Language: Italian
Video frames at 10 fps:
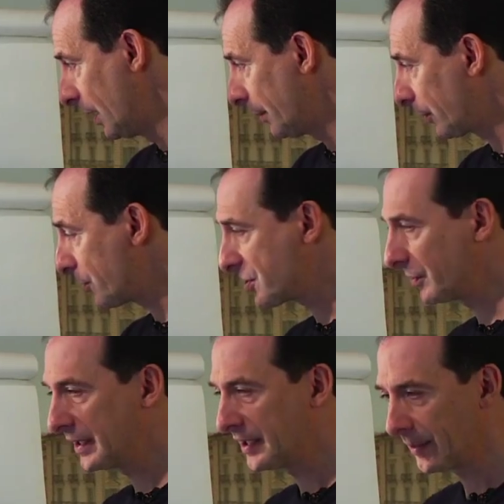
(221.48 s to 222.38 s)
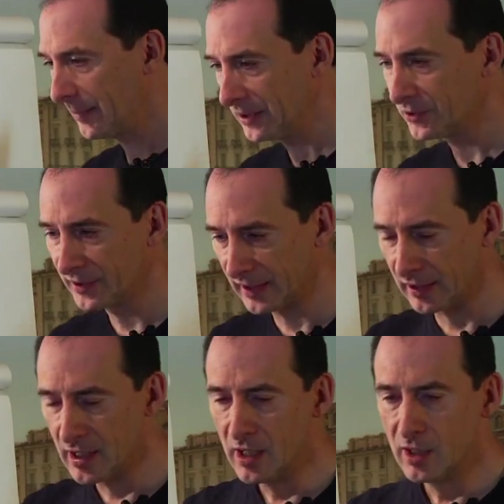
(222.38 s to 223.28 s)
Per cui c'è un incremento
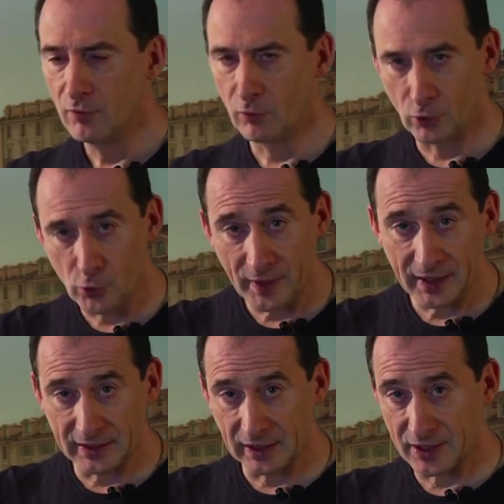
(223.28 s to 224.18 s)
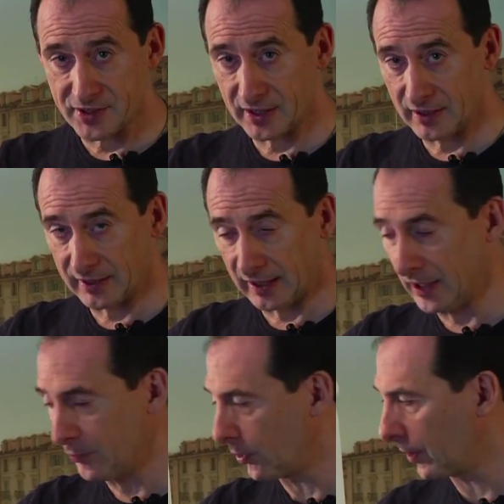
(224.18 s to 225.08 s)
del volume del, del
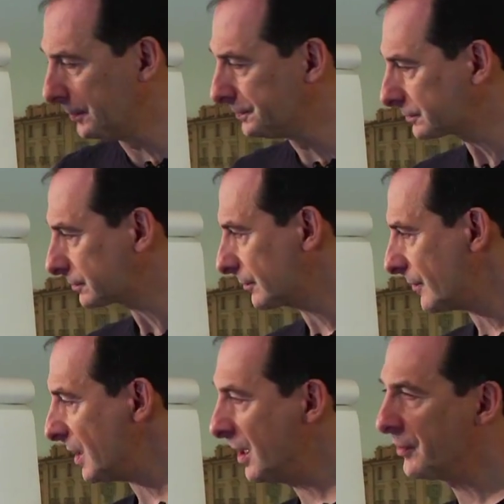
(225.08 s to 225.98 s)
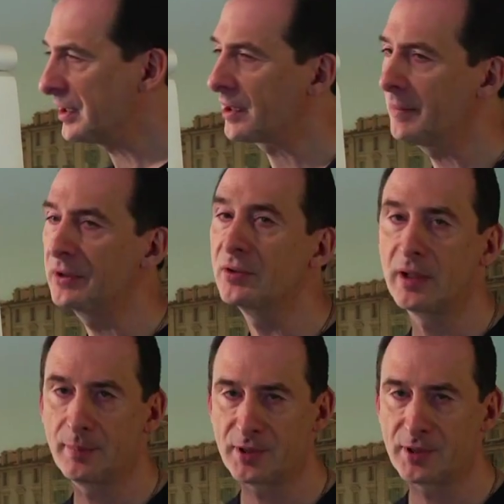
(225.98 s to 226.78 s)
liquor e un incremento della